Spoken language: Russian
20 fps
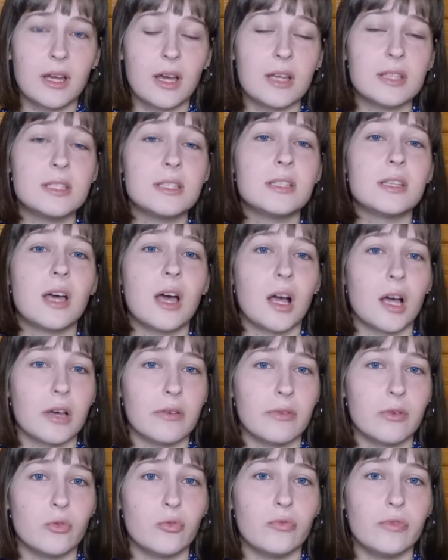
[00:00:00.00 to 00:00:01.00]

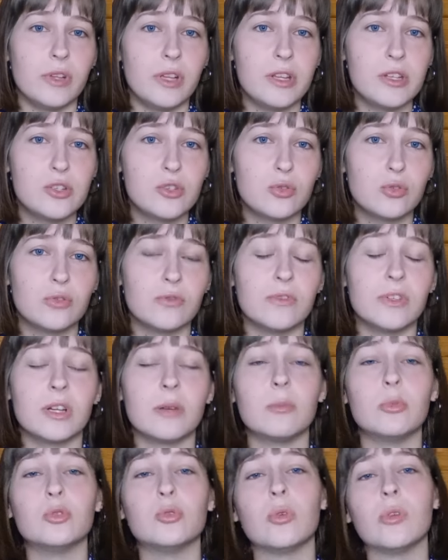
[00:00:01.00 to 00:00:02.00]
одинаково увеличивают
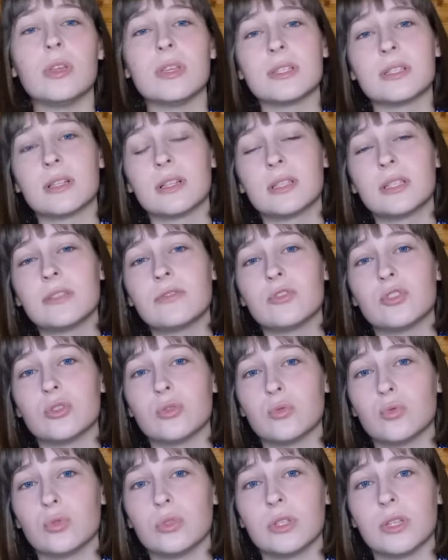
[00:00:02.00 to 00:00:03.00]
выработку кислоты в
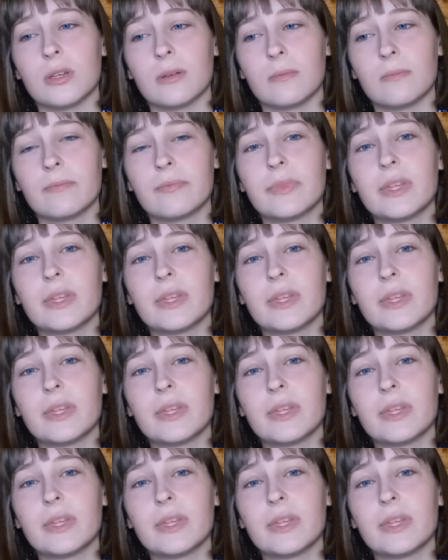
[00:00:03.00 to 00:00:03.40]
желудке.